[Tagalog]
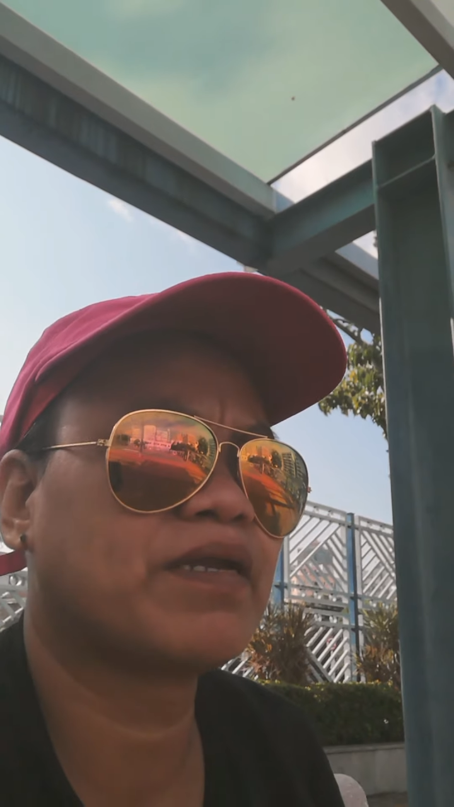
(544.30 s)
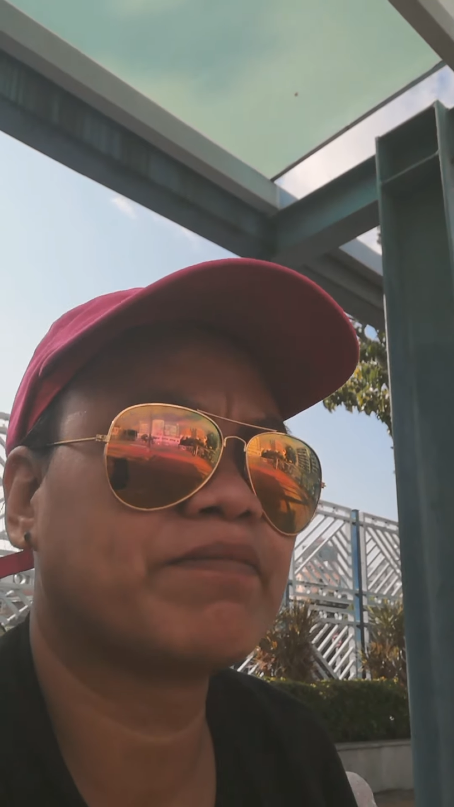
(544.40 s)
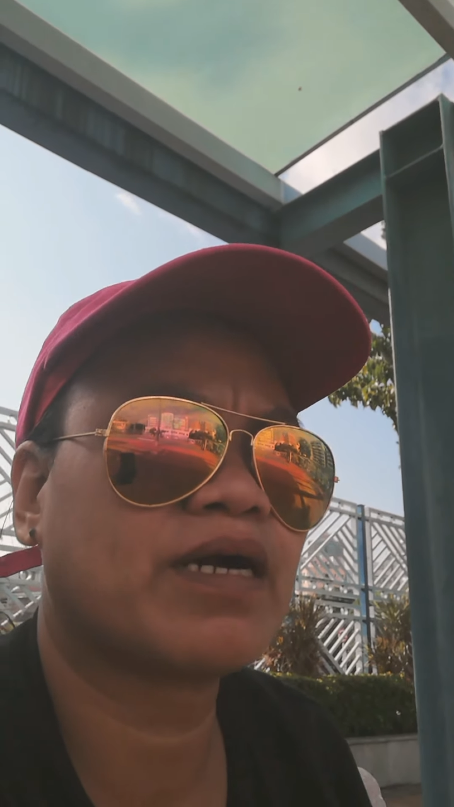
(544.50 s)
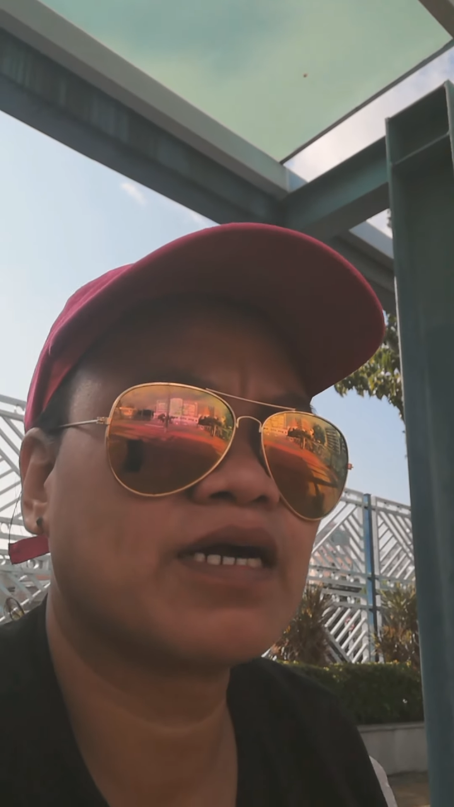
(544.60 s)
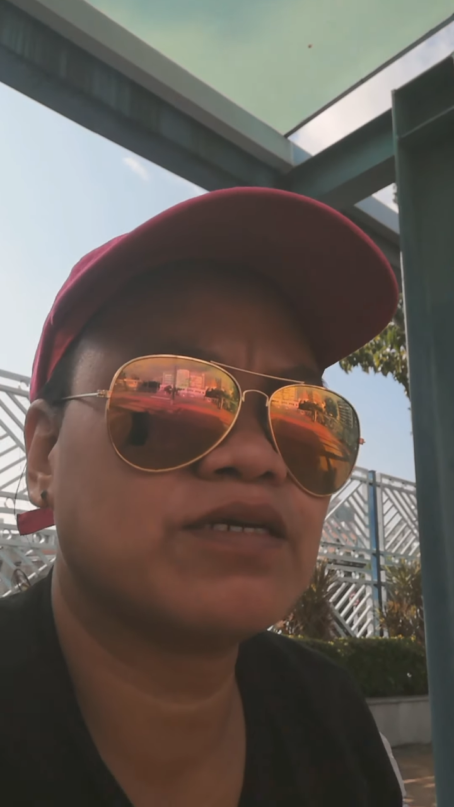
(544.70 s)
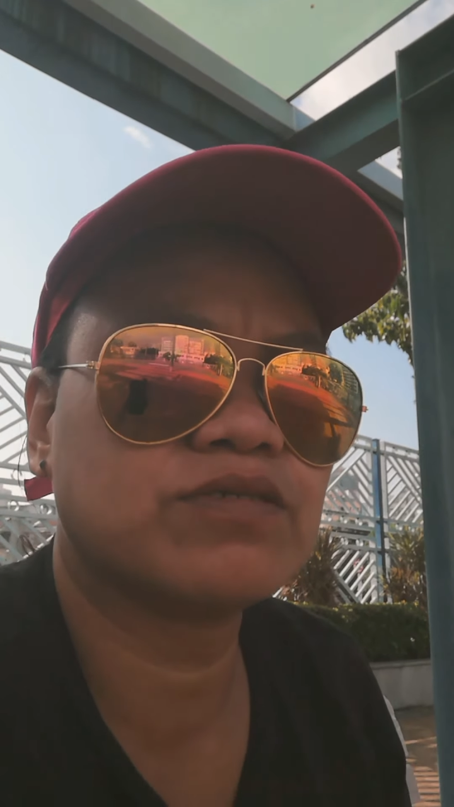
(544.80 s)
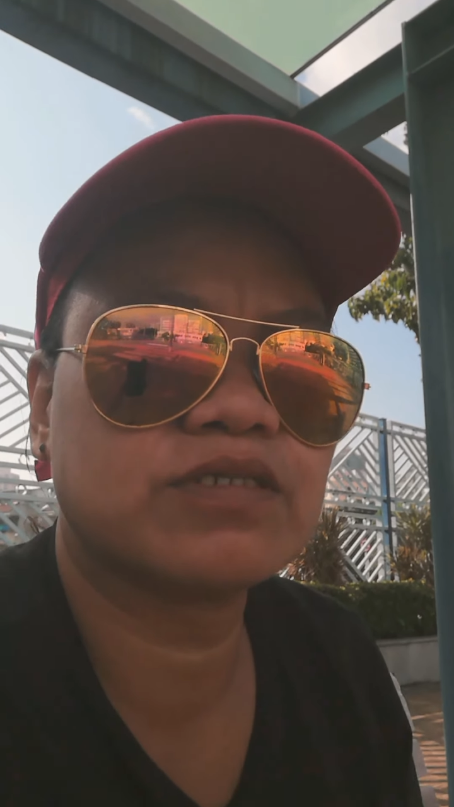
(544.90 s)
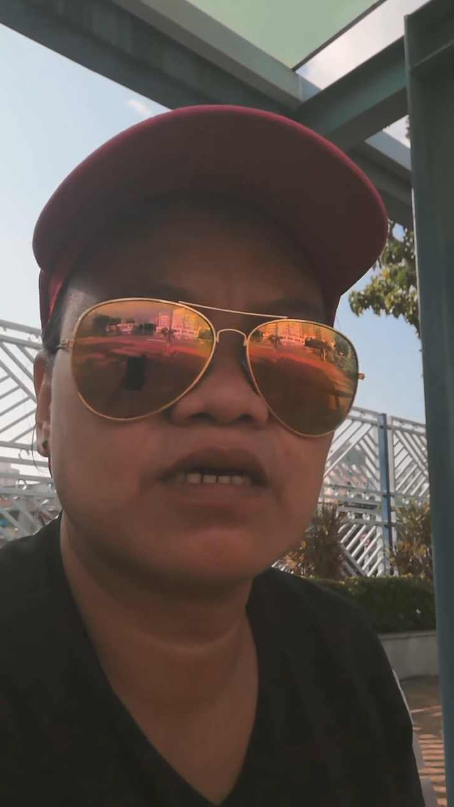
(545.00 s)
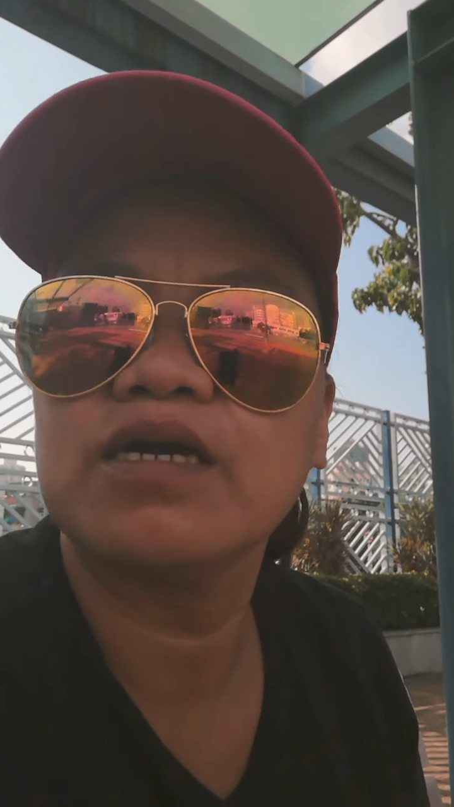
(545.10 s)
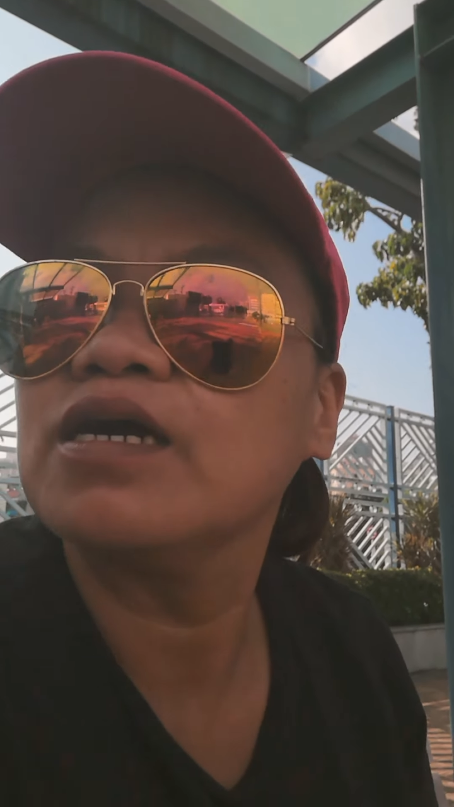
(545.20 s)
para maayos.
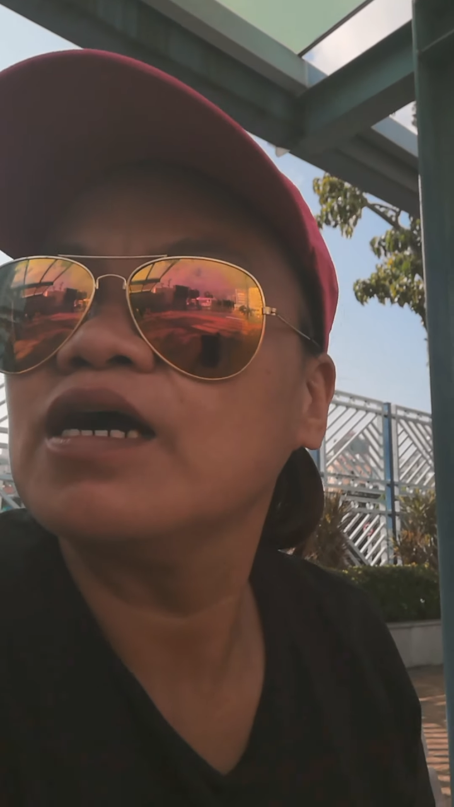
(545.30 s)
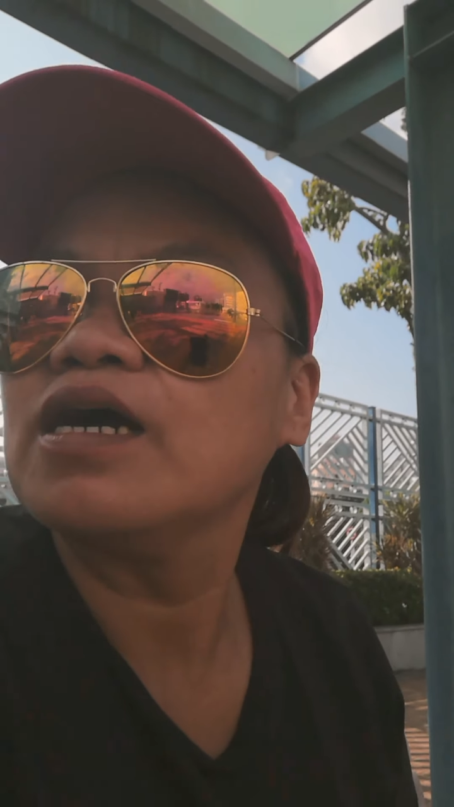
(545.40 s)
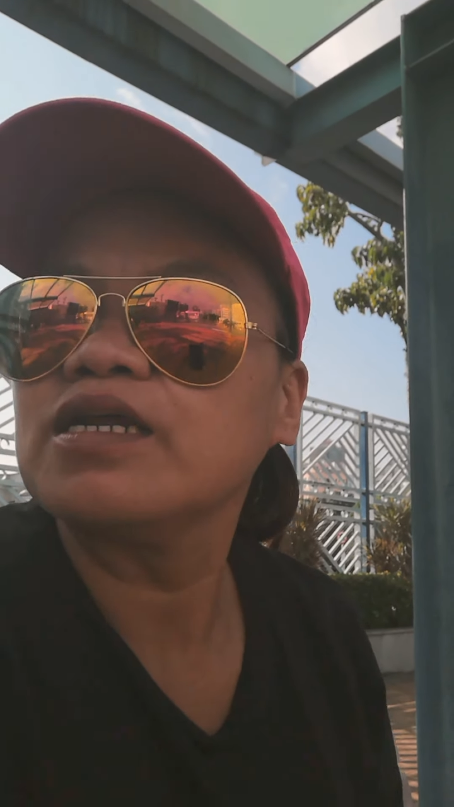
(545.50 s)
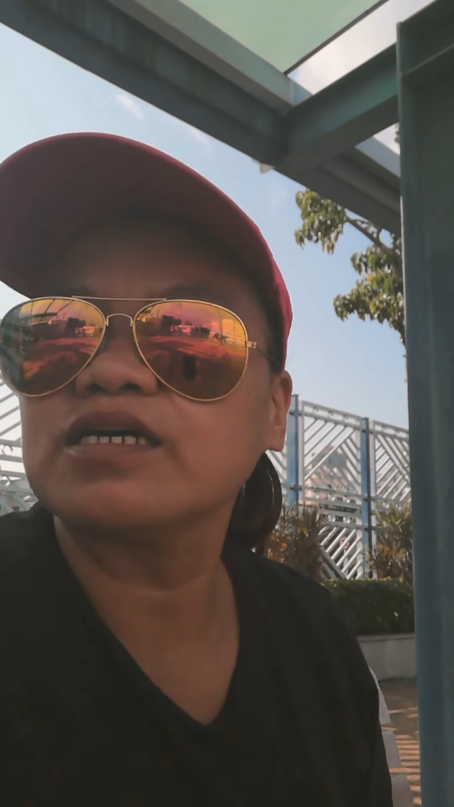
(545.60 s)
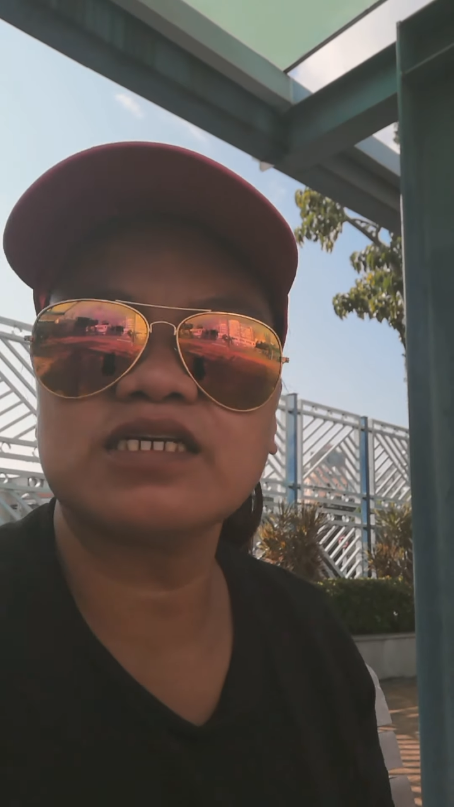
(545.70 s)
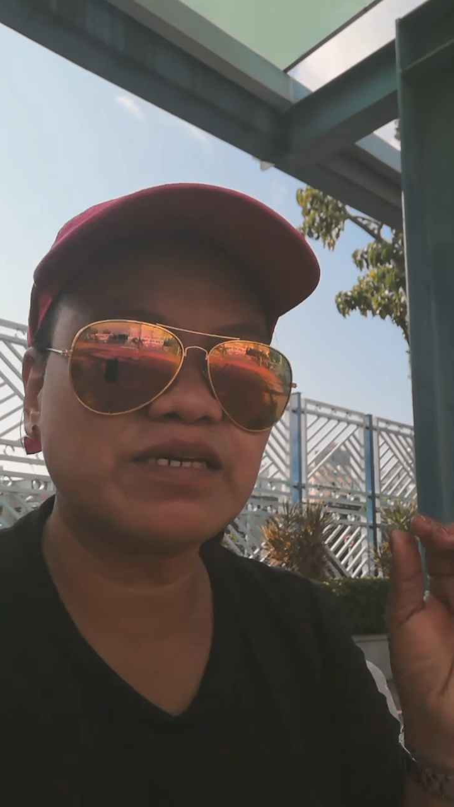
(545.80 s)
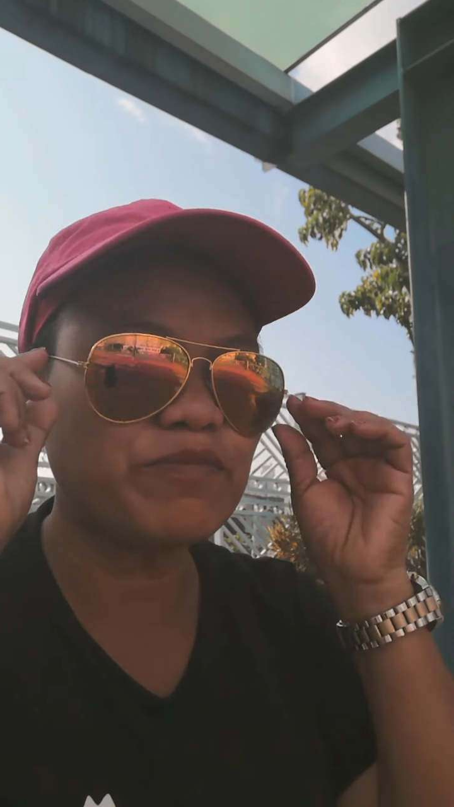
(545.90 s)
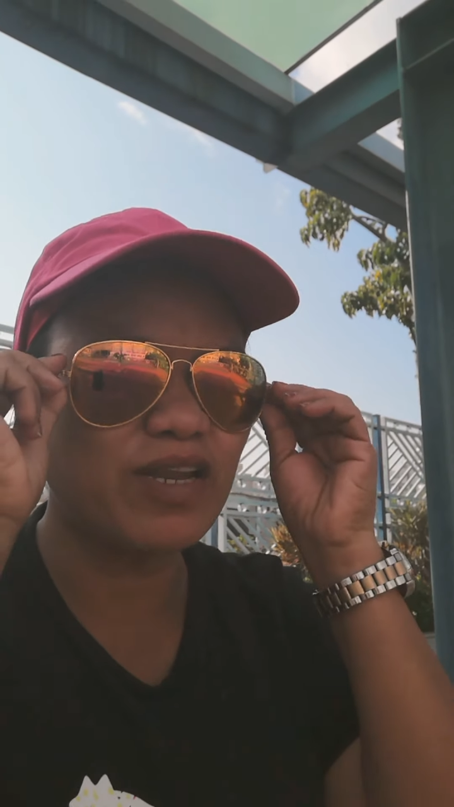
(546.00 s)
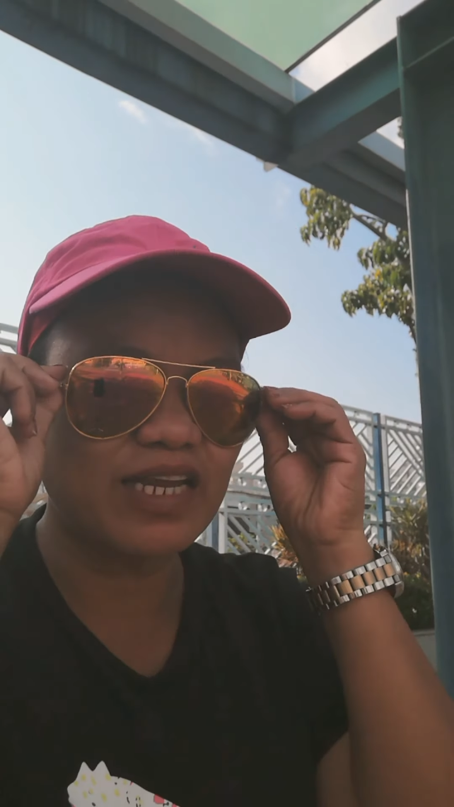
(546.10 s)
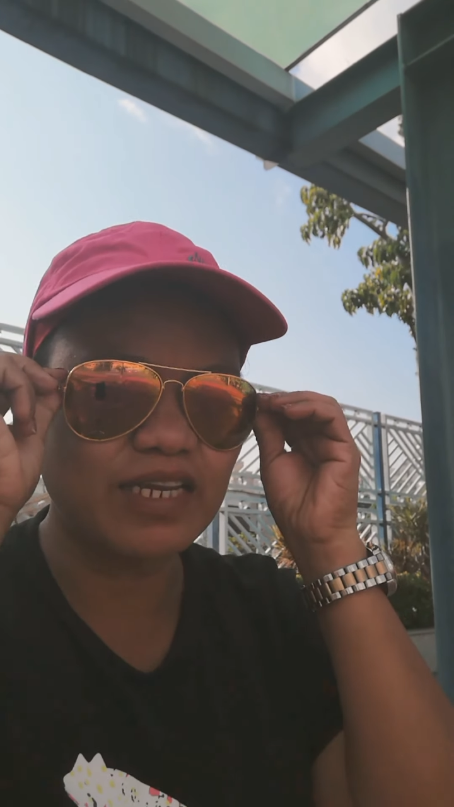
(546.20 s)
Nagsisimula